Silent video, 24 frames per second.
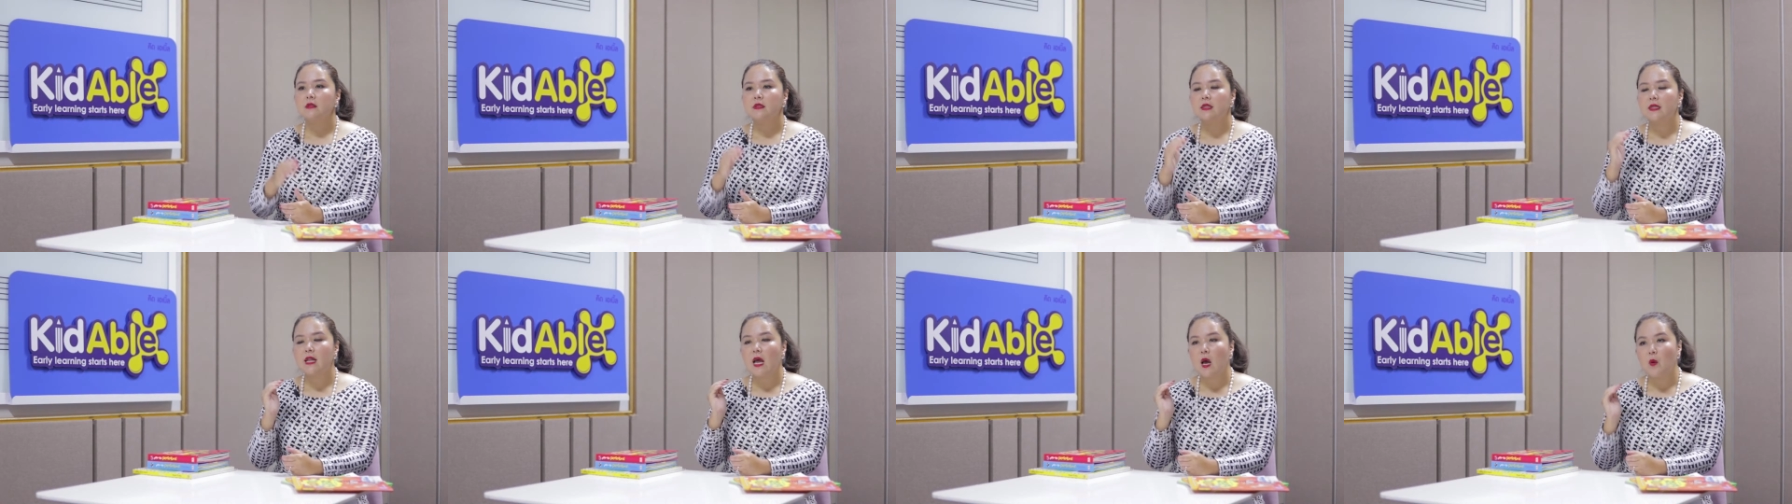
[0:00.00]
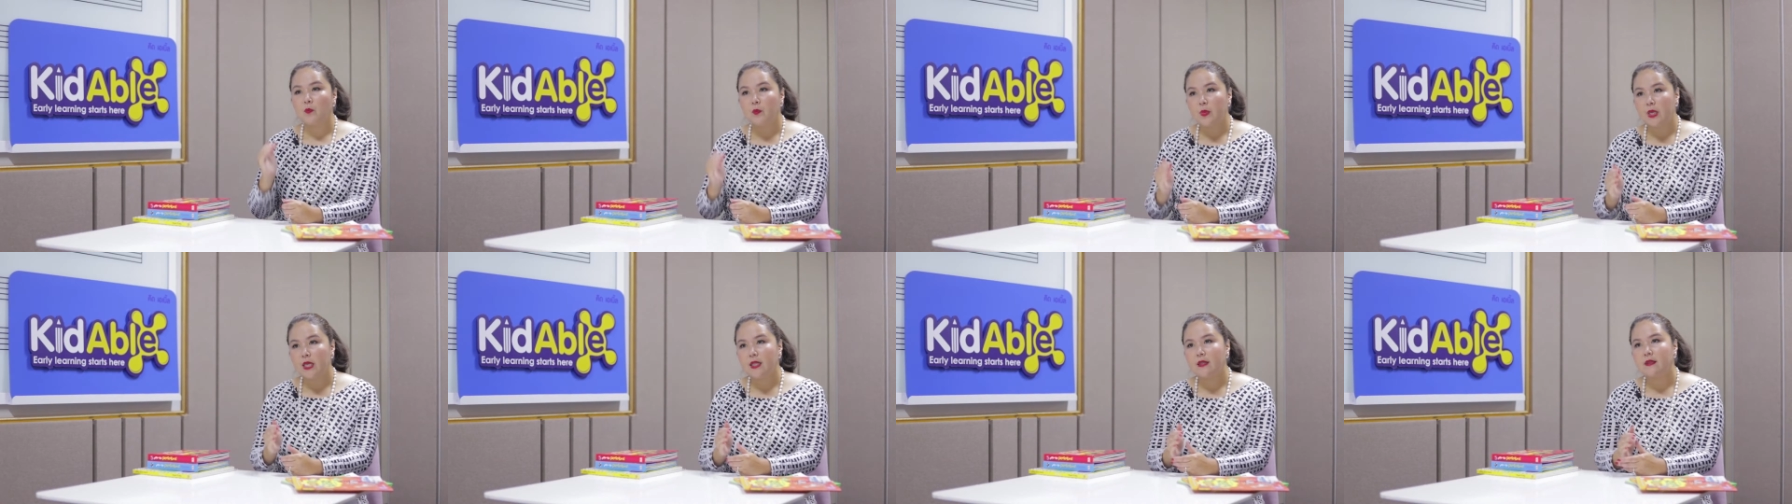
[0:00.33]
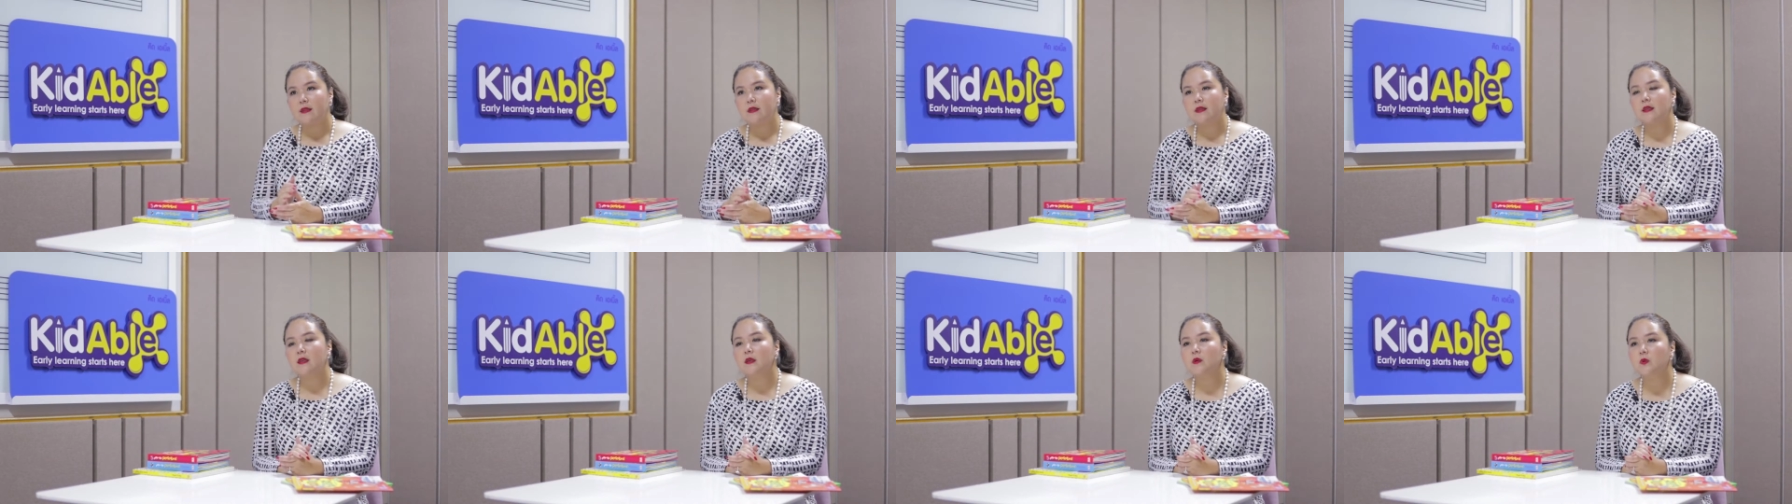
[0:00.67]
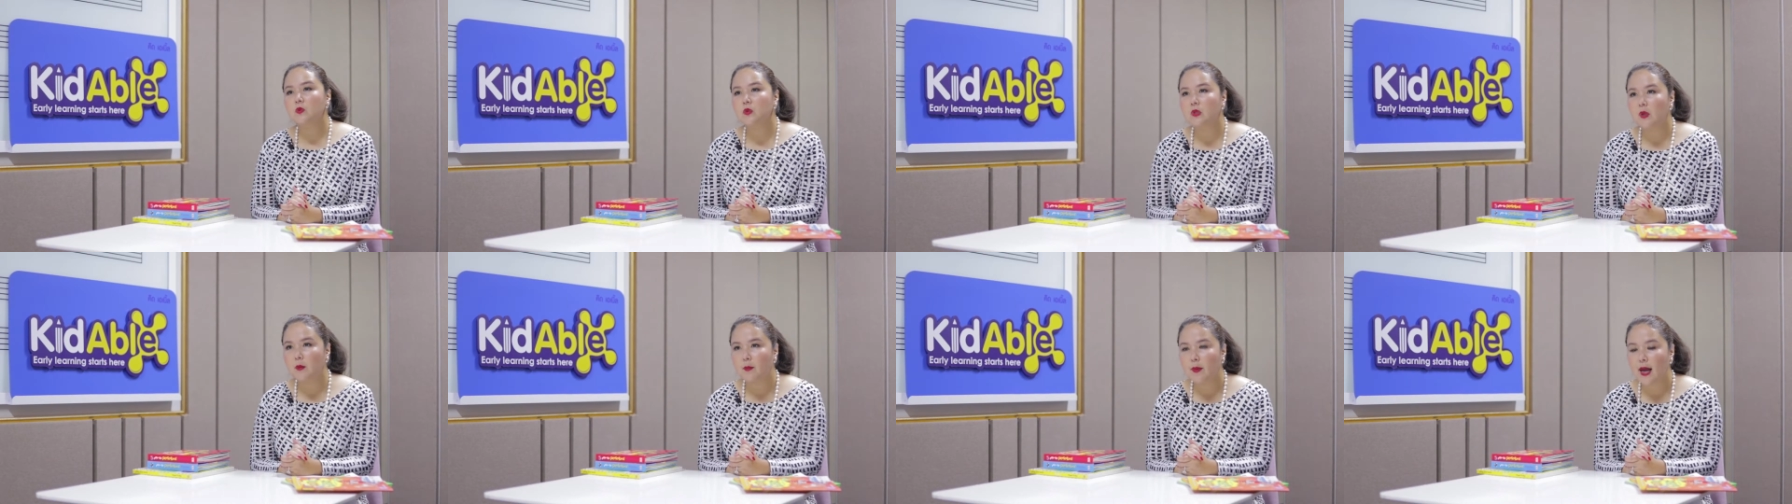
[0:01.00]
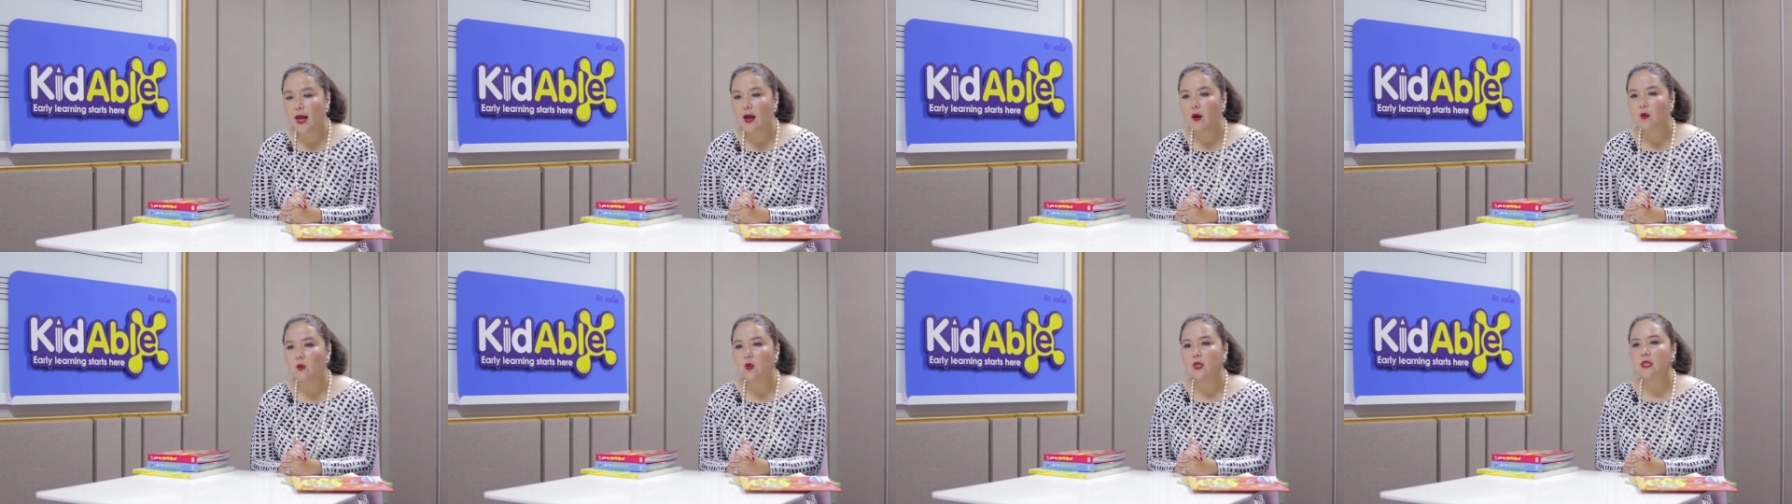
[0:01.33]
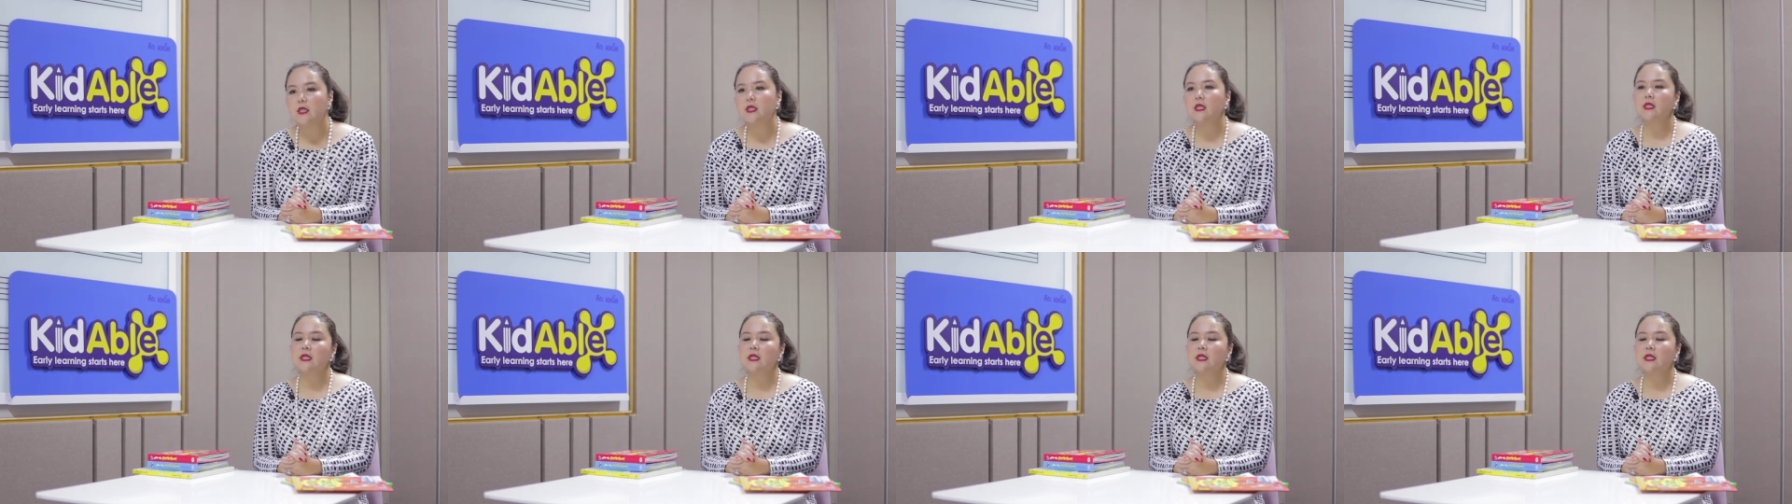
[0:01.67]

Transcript: สนามบินที่อุตภาวอะไร